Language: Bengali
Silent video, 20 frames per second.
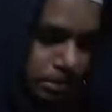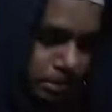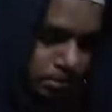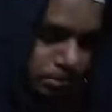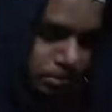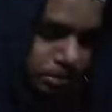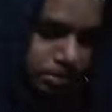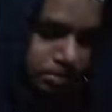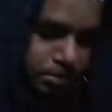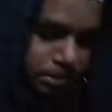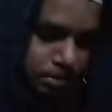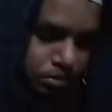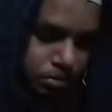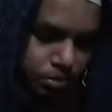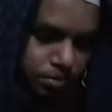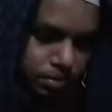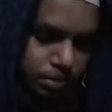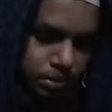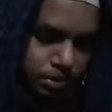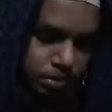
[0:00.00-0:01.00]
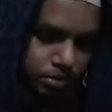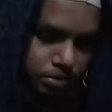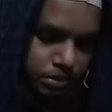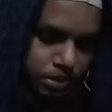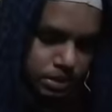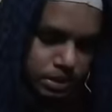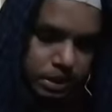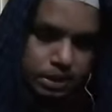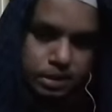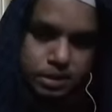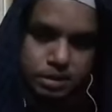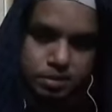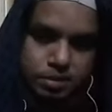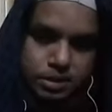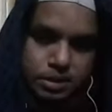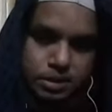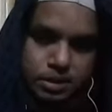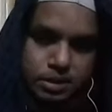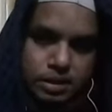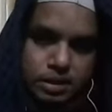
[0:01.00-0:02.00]
এই জন্য আমরা একটু অপেক্ষা করছি একটা
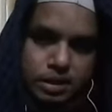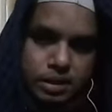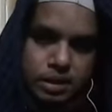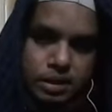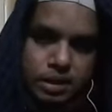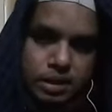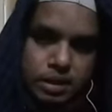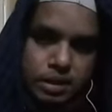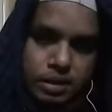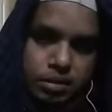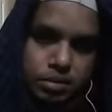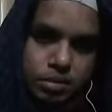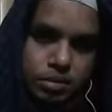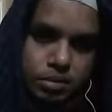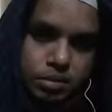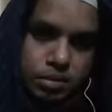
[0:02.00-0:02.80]
মিনিট এবং